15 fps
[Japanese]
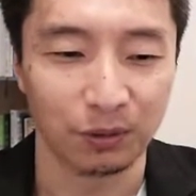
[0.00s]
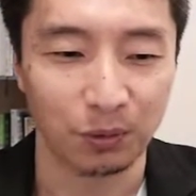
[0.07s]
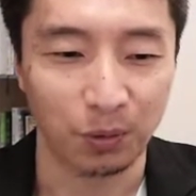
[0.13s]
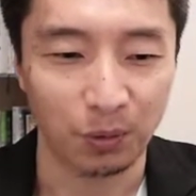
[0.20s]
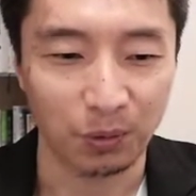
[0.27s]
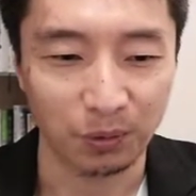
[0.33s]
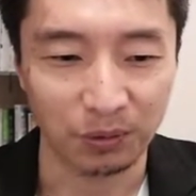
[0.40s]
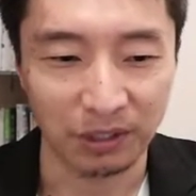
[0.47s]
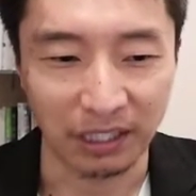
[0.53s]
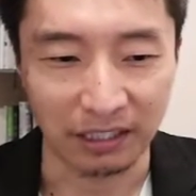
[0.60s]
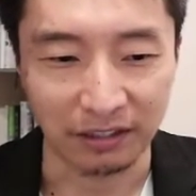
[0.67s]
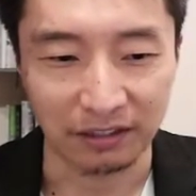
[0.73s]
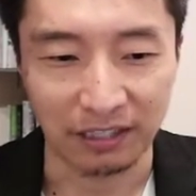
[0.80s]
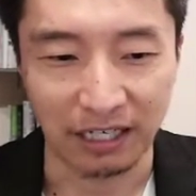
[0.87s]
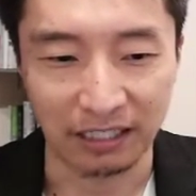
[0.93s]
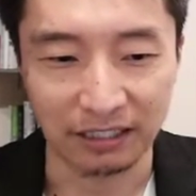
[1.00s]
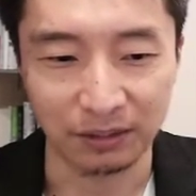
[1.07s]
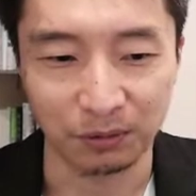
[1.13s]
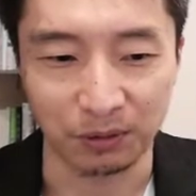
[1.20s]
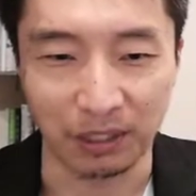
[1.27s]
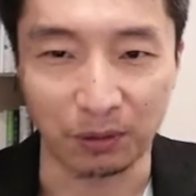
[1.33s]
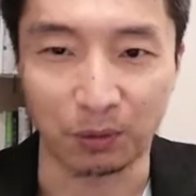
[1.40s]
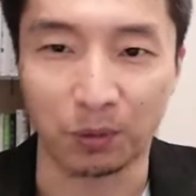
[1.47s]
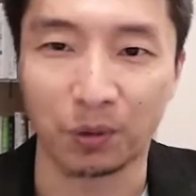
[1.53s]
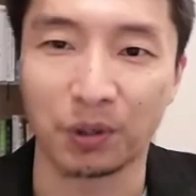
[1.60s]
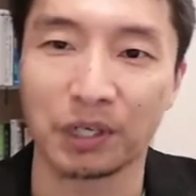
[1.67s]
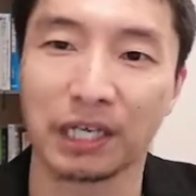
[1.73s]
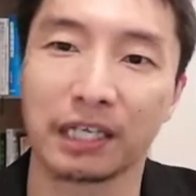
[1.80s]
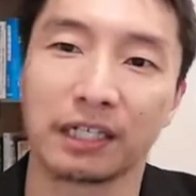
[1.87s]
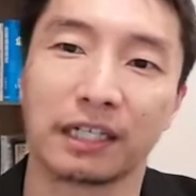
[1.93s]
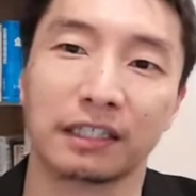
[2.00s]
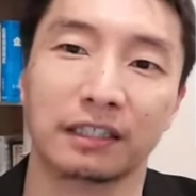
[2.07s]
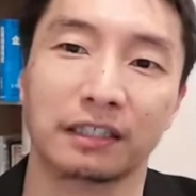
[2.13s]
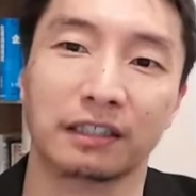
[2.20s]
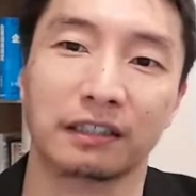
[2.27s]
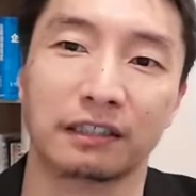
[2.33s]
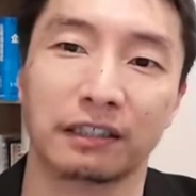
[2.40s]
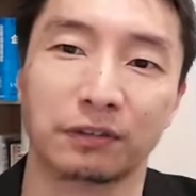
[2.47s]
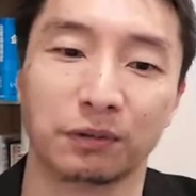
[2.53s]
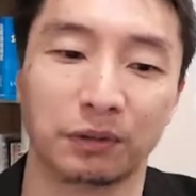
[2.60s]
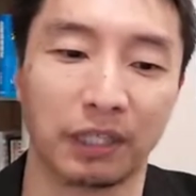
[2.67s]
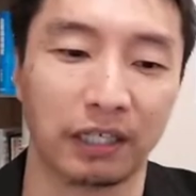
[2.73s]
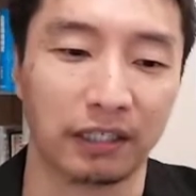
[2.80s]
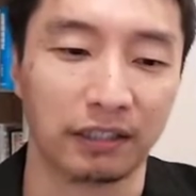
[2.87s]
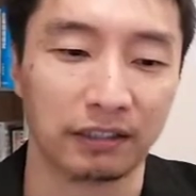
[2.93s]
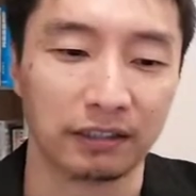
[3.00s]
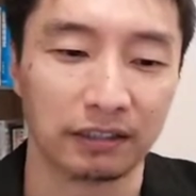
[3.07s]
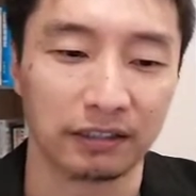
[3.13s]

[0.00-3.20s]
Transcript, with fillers: ここのね、谷をね、越えられないんですよね。